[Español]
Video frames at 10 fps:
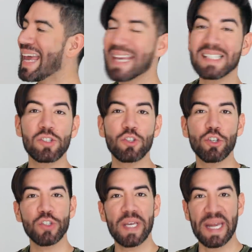
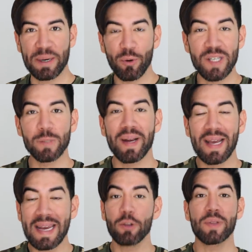estos errores para
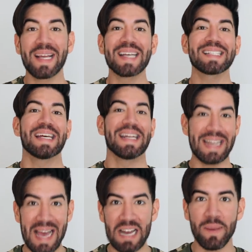que lo tengas
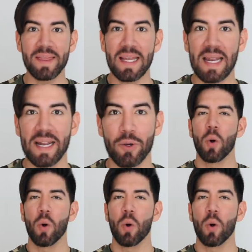realmente largo.